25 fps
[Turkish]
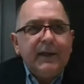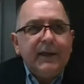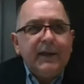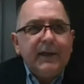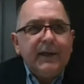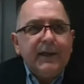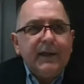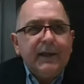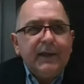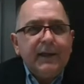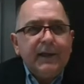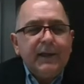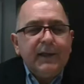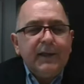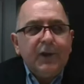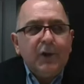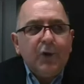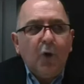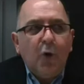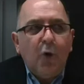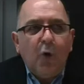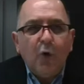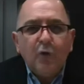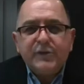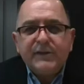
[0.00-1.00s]
e,
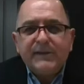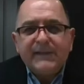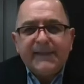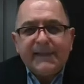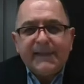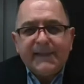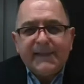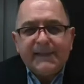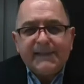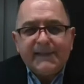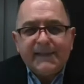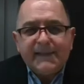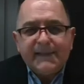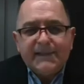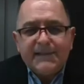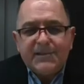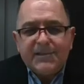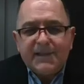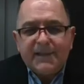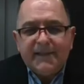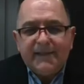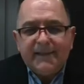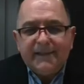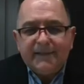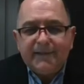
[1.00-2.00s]

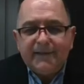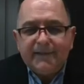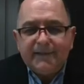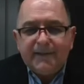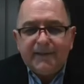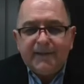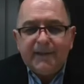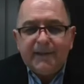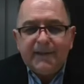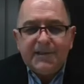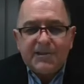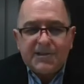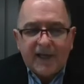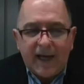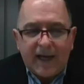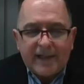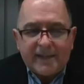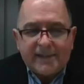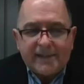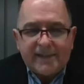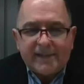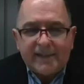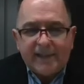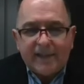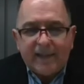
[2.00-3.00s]
18. yılının
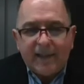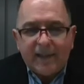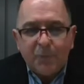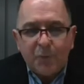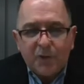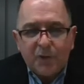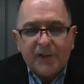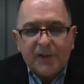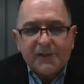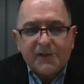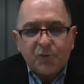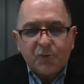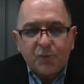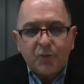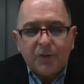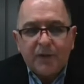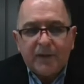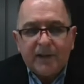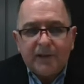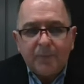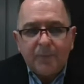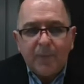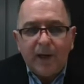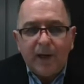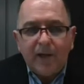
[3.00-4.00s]
içerisinde bu yıl
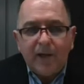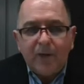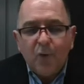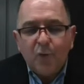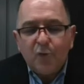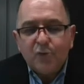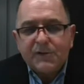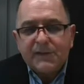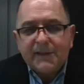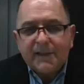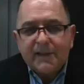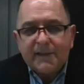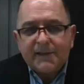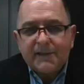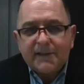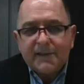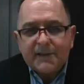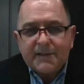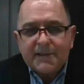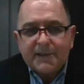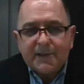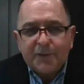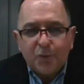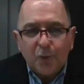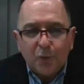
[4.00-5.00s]
sonu itibariyle 18
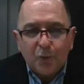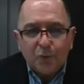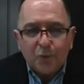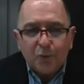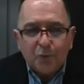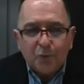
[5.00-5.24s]
yaşını